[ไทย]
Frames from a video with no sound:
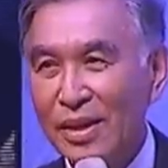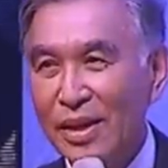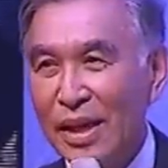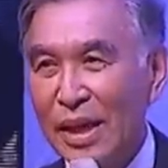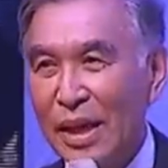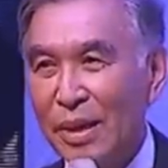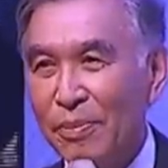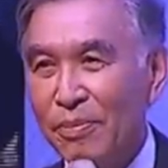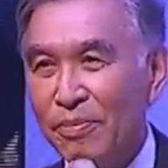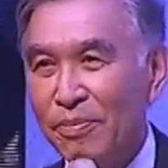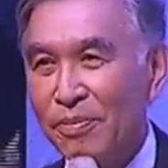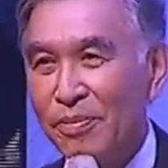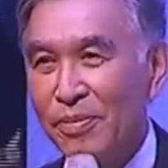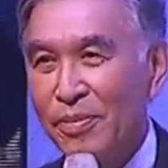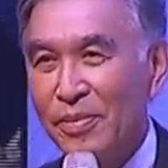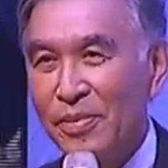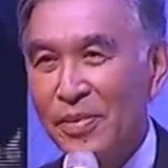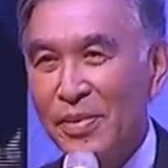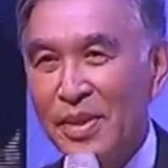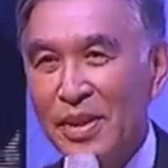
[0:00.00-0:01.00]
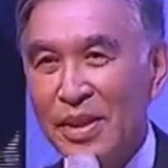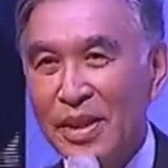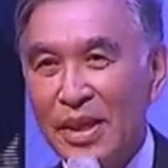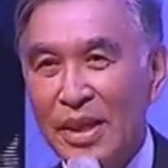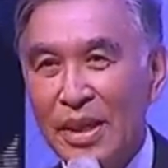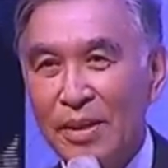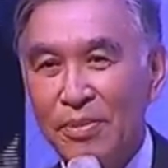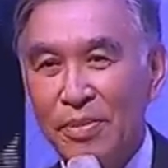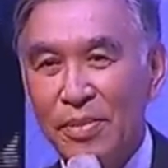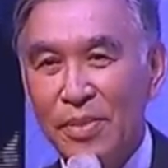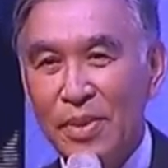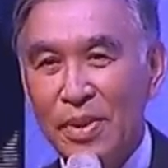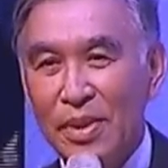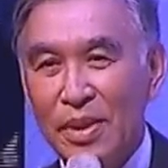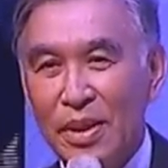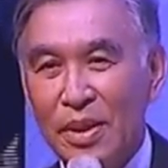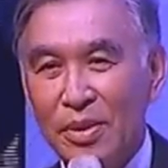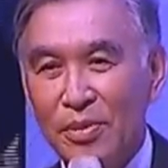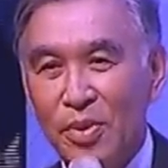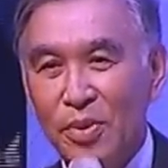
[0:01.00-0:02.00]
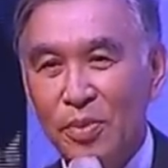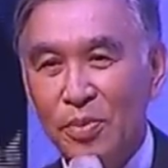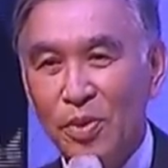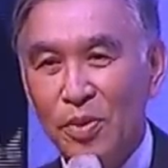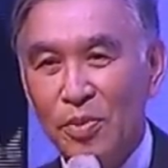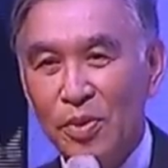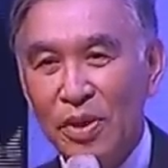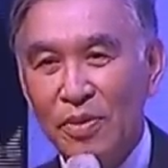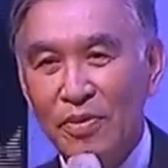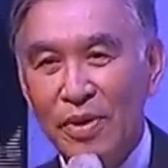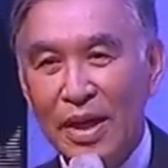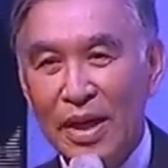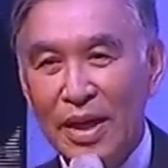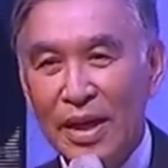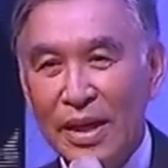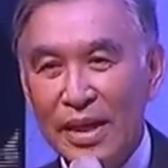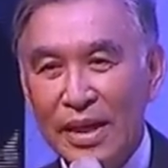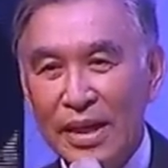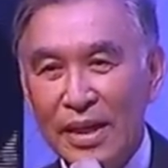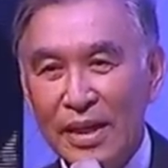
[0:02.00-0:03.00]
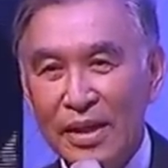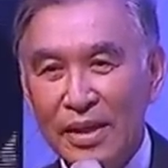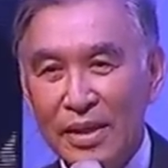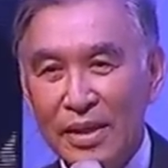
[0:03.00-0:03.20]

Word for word: นะครับนั้นผมคิดว่าอันนี้